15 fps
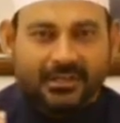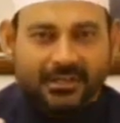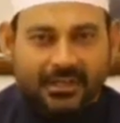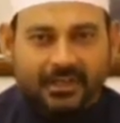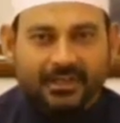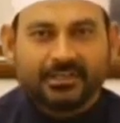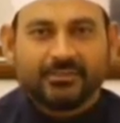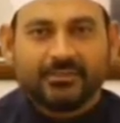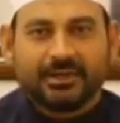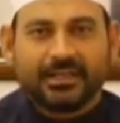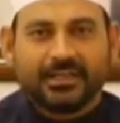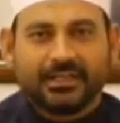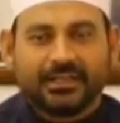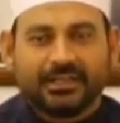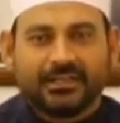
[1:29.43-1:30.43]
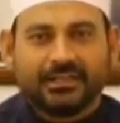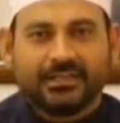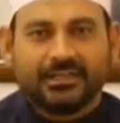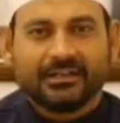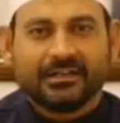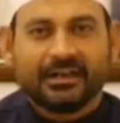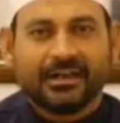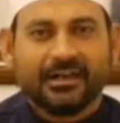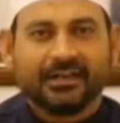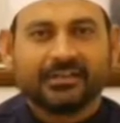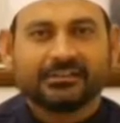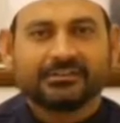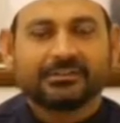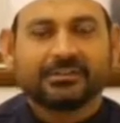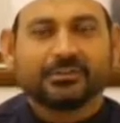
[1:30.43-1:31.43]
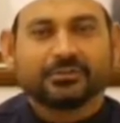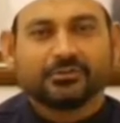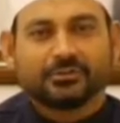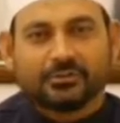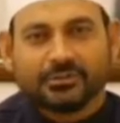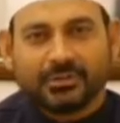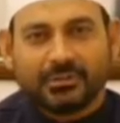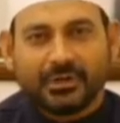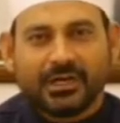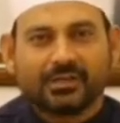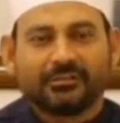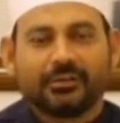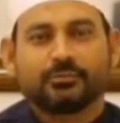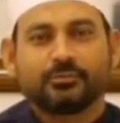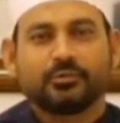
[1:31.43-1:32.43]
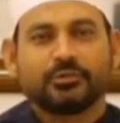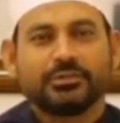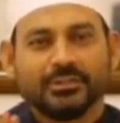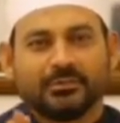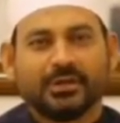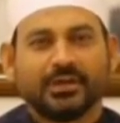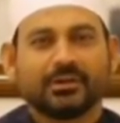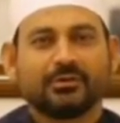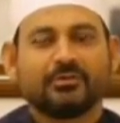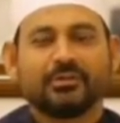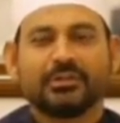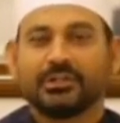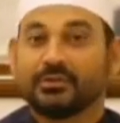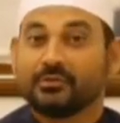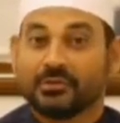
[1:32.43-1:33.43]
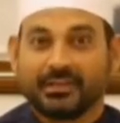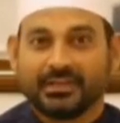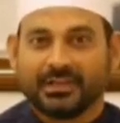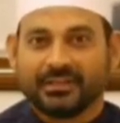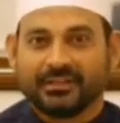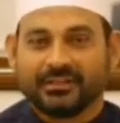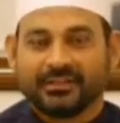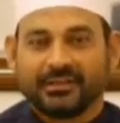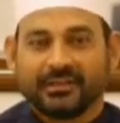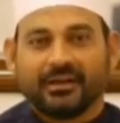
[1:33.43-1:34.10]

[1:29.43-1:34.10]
மற்ற நான்கு மாநிலங்களில் காங்கிரஸ் சுத்தமாகவே பூஜ்ஜியமாகக்கூடிய ஒரு நிலை